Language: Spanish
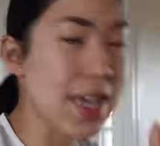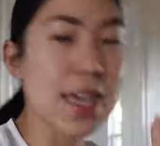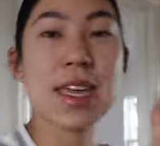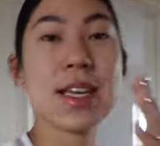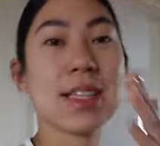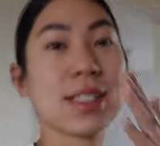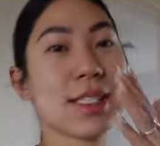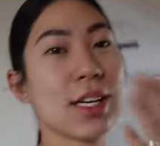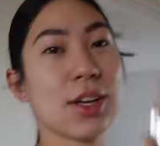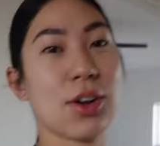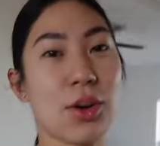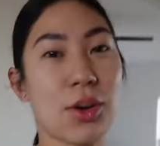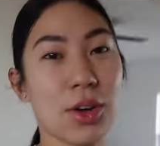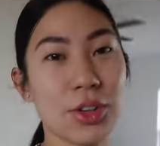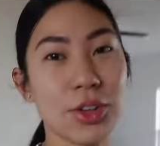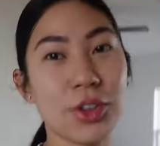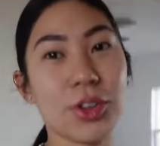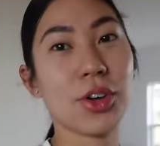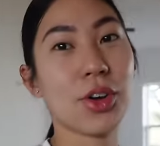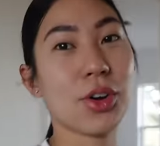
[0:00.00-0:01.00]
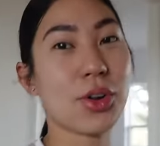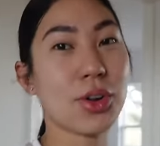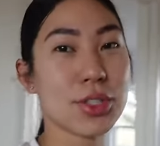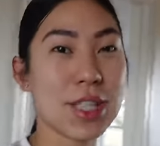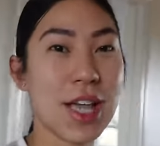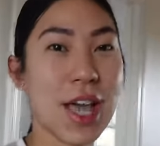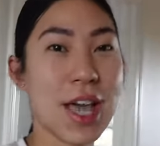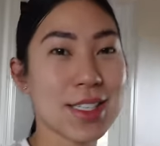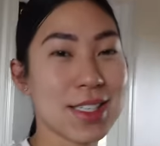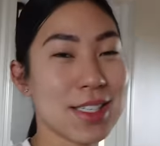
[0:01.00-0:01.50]
Y chicos, cuando yo digo
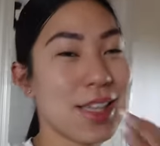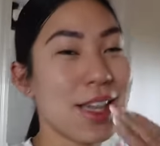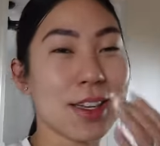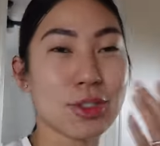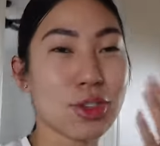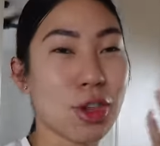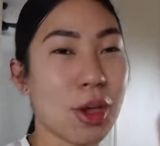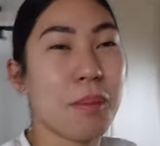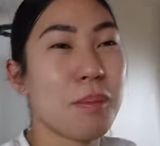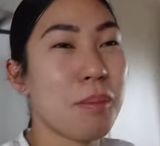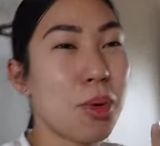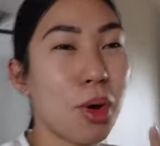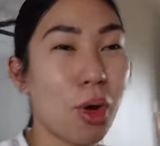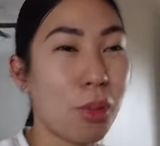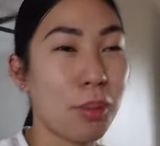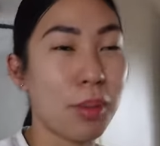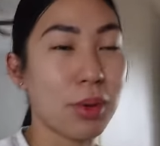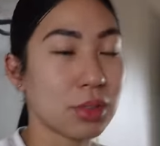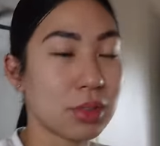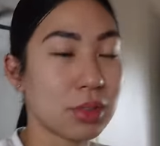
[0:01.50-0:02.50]
cosas así, eso es broma, o